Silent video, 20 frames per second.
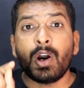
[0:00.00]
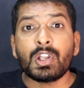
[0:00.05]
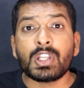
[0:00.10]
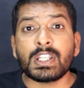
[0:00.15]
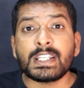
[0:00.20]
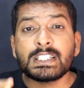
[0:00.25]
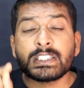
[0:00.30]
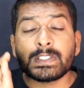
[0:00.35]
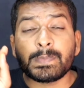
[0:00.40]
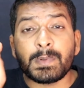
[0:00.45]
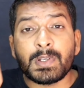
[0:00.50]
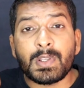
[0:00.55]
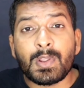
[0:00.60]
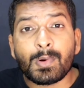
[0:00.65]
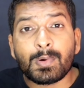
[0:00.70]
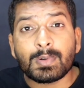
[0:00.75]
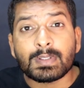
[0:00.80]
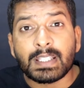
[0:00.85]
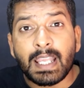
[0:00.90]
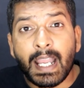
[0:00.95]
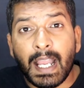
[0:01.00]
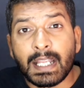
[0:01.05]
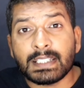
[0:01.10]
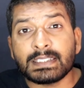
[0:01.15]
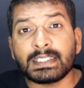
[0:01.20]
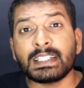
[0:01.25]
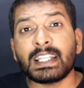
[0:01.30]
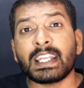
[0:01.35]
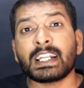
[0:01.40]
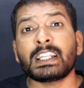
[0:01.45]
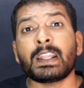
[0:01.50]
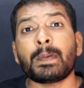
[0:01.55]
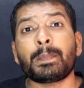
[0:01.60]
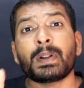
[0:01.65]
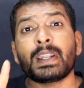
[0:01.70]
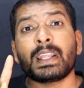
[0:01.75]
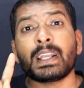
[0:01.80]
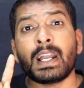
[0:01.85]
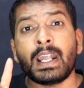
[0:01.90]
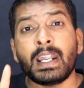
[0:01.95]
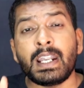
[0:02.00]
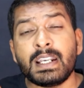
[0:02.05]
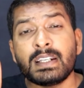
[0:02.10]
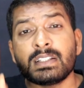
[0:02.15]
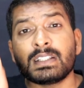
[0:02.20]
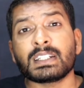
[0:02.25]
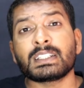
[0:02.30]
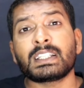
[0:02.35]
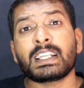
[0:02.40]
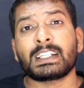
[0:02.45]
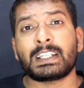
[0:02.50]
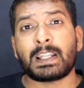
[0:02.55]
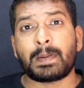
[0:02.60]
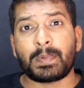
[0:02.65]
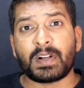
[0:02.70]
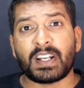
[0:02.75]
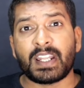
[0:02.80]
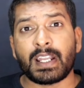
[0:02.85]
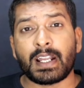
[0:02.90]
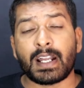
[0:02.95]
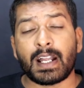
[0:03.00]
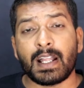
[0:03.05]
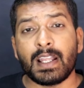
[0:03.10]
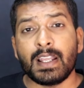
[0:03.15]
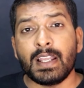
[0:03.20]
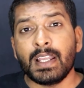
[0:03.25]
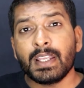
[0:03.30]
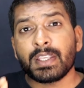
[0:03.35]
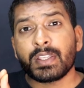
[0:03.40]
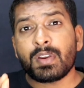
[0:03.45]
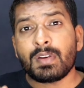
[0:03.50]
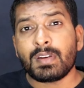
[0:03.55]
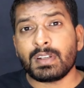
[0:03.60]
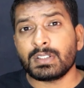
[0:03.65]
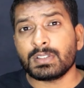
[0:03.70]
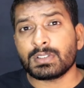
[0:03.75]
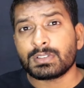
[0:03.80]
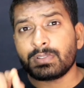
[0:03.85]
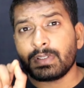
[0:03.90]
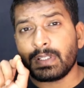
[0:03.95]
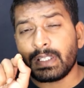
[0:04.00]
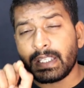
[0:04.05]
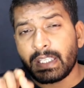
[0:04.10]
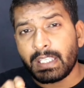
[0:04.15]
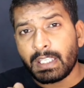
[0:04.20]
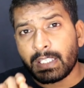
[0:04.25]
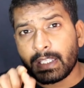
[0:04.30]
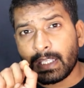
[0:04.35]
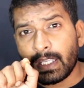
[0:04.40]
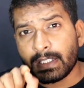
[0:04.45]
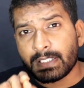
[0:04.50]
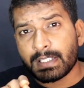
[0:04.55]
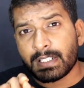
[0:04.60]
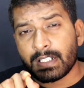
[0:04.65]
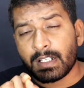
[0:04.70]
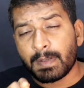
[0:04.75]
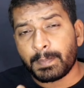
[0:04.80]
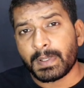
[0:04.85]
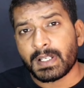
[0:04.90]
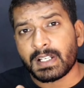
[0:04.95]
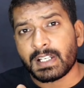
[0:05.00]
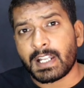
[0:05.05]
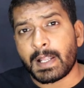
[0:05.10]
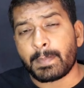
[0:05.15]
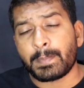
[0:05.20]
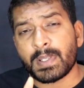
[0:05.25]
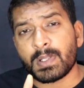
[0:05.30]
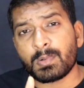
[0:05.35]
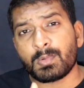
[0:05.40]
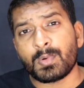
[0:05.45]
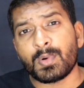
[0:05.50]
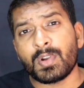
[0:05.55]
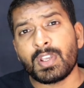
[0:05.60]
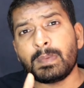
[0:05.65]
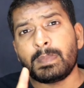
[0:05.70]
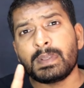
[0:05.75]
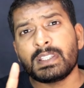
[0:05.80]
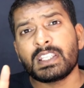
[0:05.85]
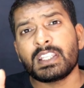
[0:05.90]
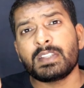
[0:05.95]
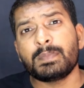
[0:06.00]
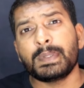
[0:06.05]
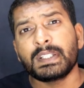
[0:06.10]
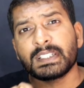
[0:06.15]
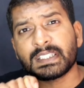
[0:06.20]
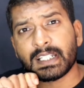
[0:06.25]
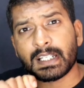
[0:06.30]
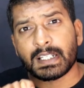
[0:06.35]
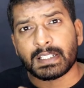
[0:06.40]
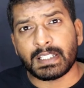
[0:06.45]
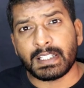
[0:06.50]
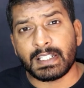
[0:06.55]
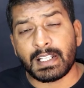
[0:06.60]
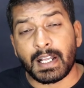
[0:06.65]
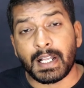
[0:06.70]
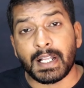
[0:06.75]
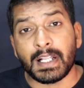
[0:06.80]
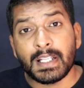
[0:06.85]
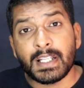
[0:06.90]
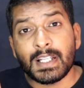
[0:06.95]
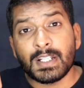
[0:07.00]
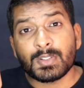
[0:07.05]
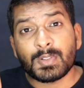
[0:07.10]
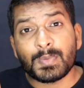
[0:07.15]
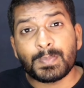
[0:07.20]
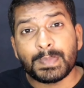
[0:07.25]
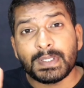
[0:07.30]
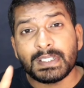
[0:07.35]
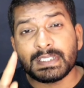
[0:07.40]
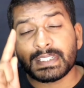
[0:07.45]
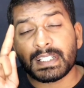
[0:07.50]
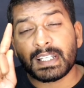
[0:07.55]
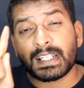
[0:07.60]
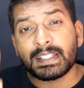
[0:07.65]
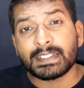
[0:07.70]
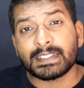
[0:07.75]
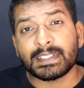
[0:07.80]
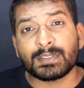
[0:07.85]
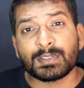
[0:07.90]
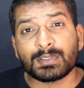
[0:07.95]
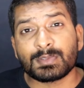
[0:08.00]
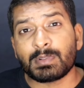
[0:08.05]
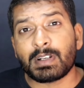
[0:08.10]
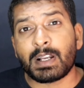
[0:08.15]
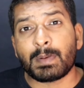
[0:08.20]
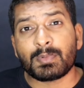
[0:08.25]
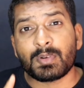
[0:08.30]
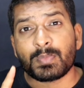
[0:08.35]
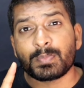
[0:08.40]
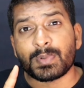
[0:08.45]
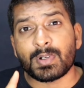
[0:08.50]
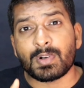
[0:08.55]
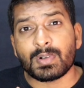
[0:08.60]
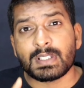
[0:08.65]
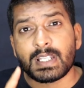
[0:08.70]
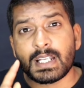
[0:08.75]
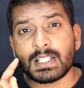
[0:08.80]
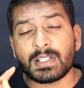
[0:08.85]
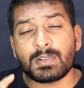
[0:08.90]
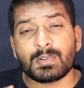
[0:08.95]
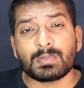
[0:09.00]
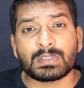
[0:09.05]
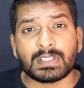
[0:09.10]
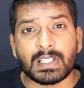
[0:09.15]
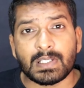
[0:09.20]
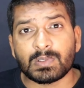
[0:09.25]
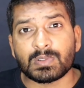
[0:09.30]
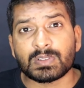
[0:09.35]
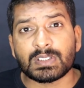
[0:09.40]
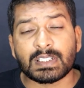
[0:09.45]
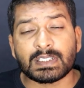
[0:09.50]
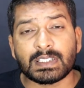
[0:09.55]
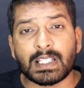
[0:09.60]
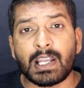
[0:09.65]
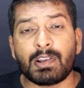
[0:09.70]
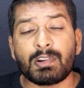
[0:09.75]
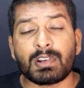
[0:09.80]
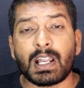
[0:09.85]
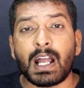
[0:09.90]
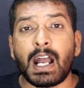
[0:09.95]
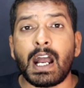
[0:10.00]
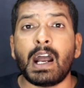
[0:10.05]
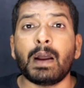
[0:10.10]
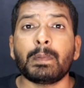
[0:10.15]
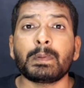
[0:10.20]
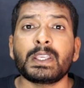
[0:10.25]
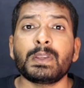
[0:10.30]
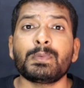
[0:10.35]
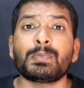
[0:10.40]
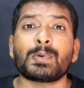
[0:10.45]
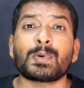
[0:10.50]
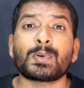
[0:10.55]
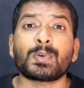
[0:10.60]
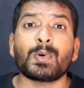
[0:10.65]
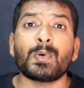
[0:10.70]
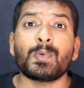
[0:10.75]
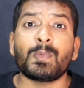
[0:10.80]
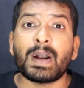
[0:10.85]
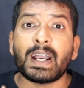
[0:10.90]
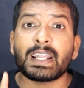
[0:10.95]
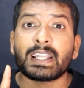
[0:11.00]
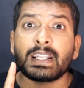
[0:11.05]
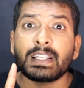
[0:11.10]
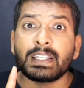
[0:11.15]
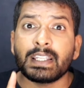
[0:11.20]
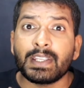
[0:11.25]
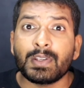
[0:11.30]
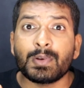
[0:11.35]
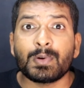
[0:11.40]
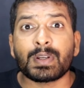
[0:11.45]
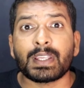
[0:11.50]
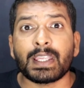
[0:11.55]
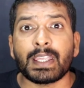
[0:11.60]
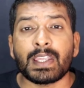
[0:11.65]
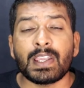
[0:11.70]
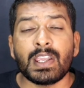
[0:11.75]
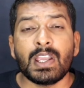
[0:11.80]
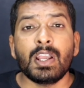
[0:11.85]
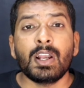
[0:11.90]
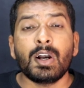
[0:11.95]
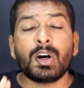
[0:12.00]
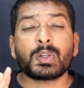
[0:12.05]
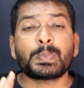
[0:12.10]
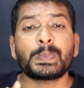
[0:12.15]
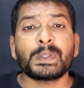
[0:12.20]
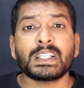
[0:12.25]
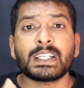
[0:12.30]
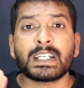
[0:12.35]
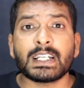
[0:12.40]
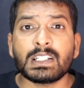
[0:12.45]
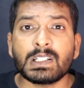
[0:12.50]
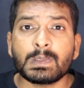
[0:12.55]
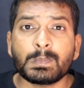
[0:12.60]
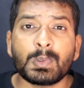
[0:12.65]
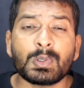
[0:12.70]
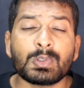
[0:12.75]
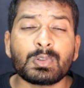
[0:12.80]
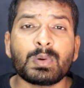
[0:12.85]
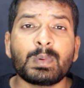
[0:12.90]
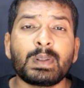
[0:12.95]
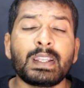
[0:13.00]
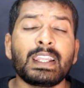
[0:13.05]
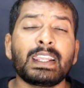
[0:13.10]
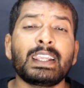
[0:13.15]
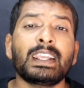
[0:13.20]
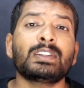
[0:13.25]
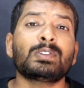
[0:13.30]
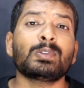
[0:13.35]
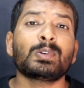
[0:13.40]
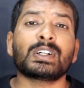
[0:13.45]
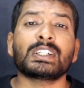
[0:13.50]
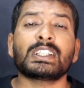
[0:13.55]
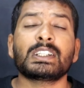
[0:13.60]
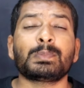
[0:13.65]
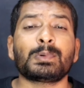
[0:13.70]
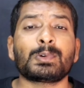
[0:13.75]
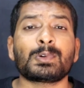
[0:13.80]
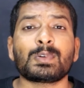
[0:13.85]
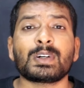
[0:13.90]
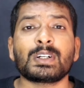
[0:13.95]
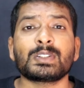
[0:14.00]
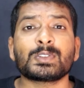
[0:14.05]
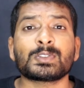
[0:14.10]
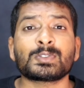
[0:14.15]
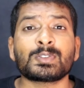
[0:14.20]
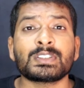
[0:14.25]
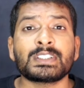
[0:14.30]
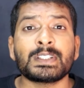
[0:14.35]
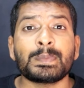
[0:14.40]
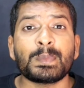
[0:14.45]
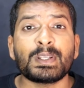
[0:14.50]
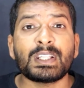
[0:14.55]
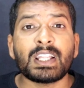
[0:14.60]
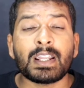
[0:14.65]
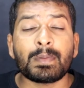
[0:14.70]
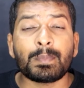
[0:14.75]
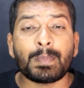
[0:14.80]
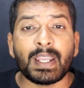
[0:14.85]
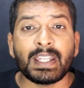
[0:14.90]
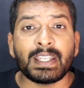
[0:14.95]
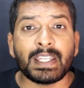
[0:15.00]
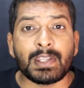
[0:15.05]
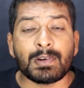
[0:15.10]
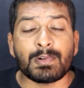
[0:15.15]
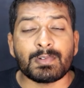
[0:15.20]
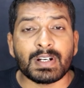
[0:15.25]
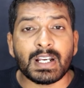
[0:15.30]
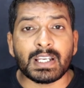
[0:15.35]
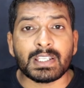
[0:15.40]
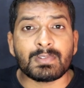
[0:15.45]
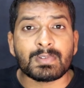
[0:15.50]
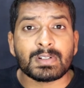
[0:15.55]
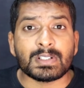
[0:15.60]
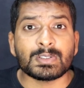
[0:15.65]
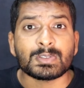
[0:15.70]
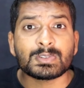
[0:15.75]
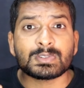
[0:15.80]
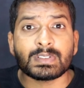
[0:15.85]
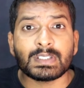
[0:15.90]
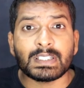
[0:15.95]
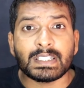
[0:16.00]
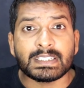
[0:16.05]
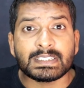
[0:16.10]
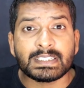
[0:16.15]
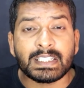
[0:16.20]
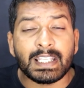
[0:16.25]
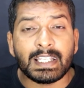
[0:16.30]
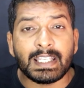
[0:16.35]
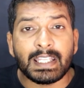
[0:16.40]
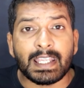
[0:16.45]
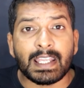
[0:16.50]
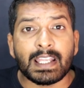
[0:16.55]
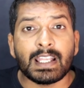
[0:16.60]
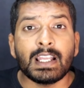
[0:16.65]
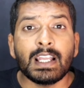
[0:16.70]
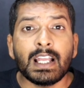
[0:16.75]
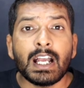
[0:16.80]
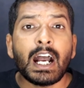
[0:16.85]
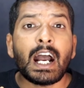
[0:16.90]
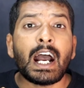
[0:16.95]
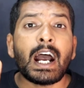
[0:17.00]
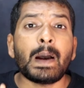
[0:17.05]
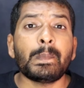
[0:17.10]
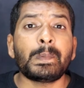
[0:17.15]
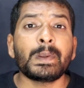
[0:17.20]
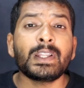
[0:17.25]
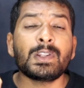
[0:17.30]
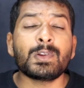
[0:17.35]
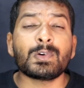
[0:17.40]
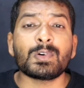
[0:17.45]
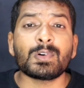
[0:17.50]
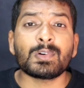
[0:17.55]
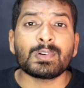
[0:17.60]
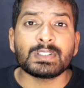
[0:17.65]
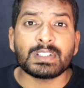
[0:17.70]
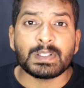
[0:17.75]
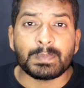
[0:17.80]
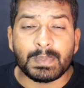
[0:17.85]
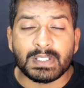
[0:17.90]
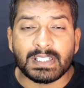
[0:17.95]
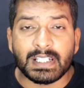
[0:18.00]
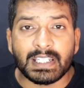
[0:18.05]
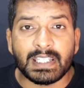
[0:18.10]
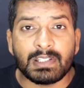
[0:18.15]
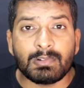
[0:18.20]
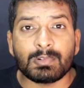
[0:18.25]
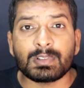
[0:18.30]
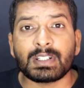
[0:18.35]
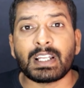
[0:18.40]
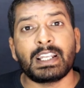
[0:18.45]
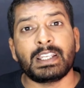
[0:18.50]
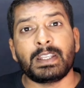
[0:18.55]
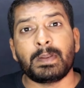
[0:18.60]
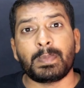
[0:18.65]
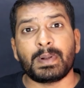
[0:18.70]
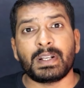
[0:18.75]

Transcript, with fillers: और इस वीडियो को ध्यान से देखना पड़ेगा एंड तक देखना पड़ेगा क्योंकि दोस्तों एक एक जगह पे अगर आपने कोई भी चीज़ मिस कर दी ना तो मिस करने से दोस्तों आपको बहुत ज़्यादा नुकसान हो सकता है और आपकी फ़ोटो वायरल नहीं होगी और फिर गलत फ़ोटो बनेगी तो गलत फ़ोटो का दोस्तों जिम्मेदार मैं नहीं होगा क्योंकि दोस्तों इसके लिए आप ही लोगों को जिम्मेदारी उठानी